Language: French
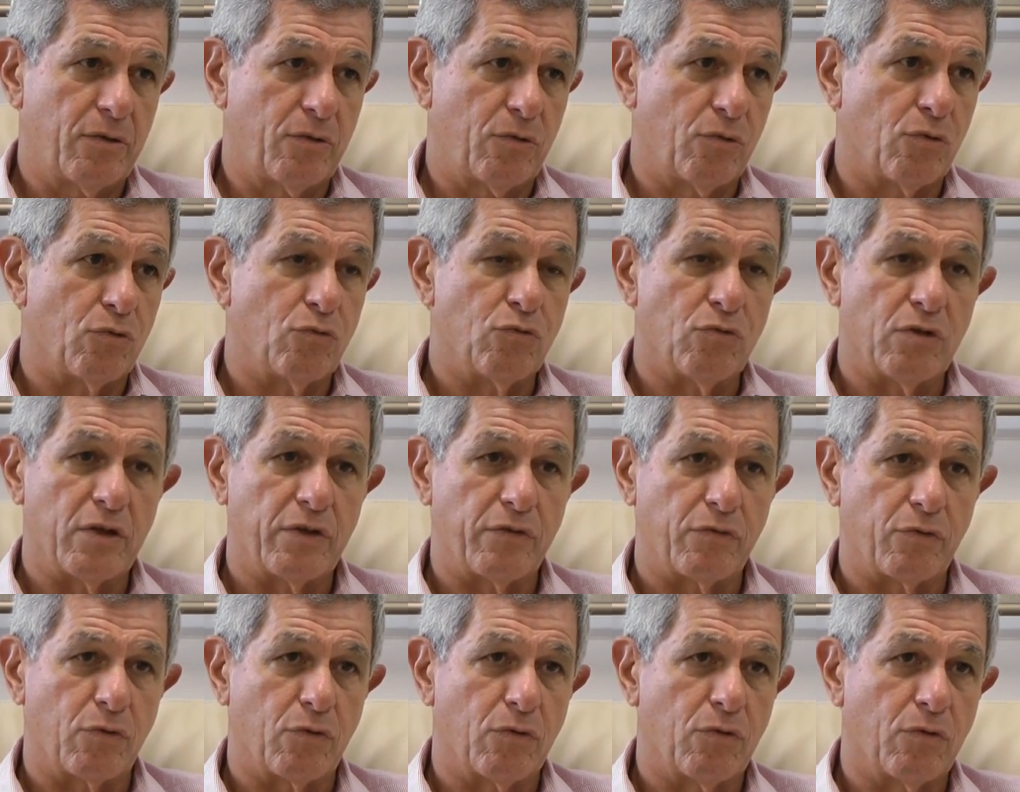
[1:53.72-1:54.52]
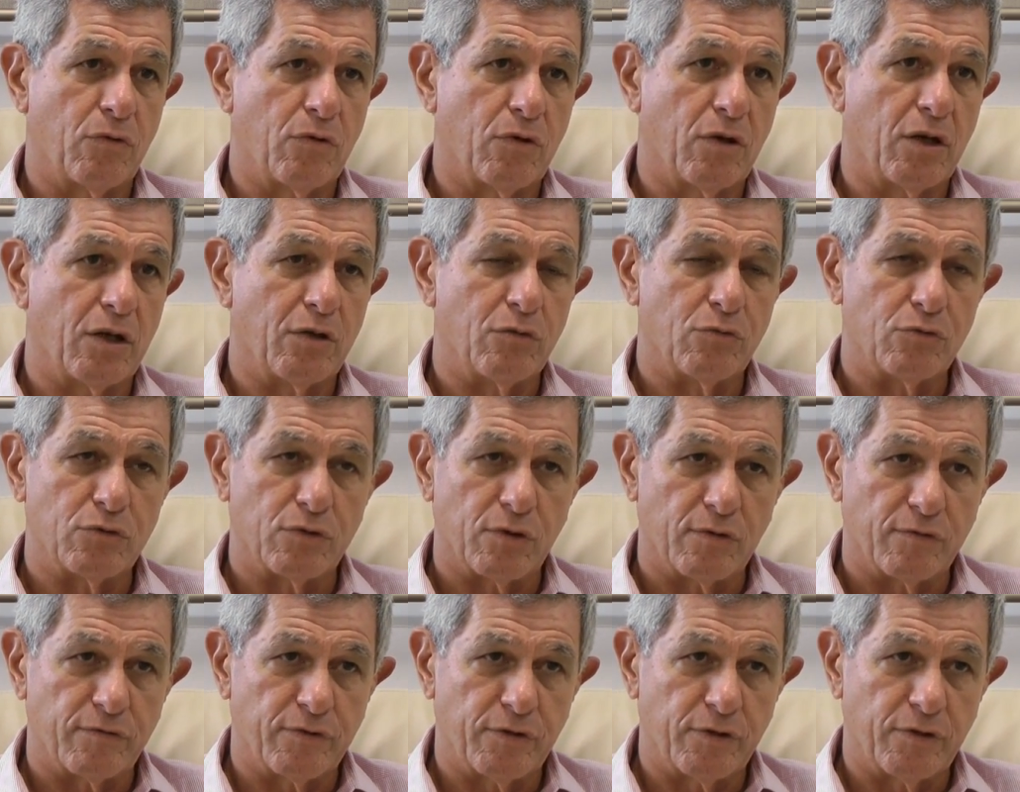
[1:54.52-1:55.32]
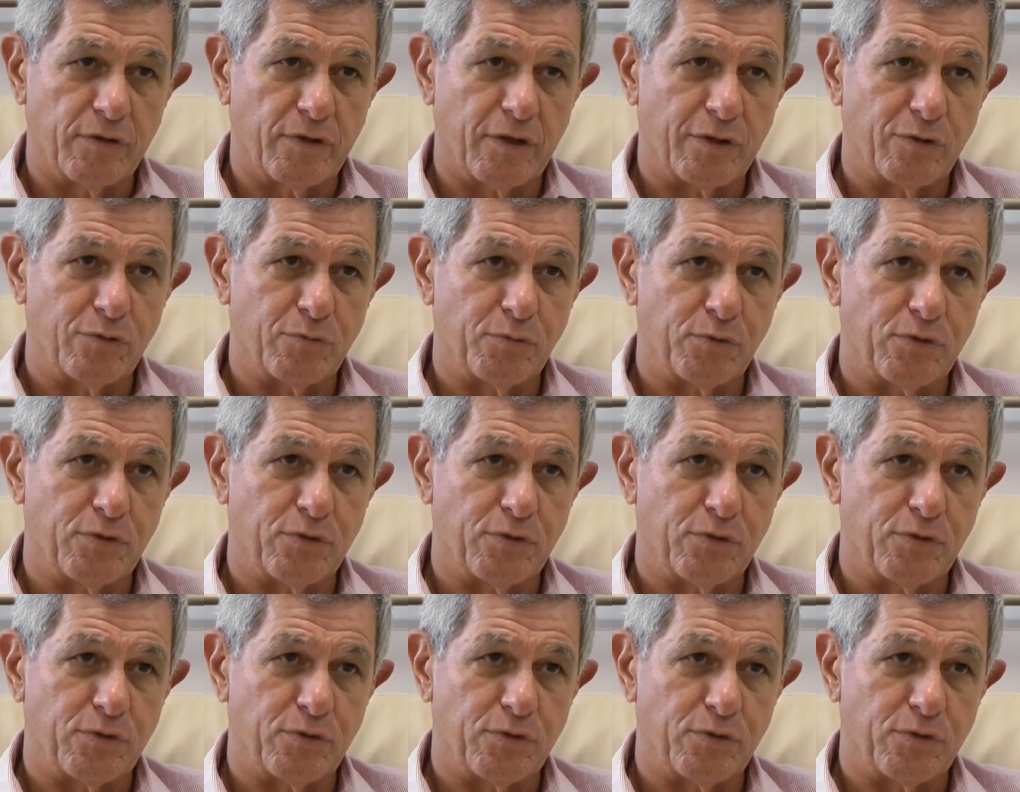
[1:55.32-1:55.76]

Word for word: que nous laisserons à nos enfants et à nos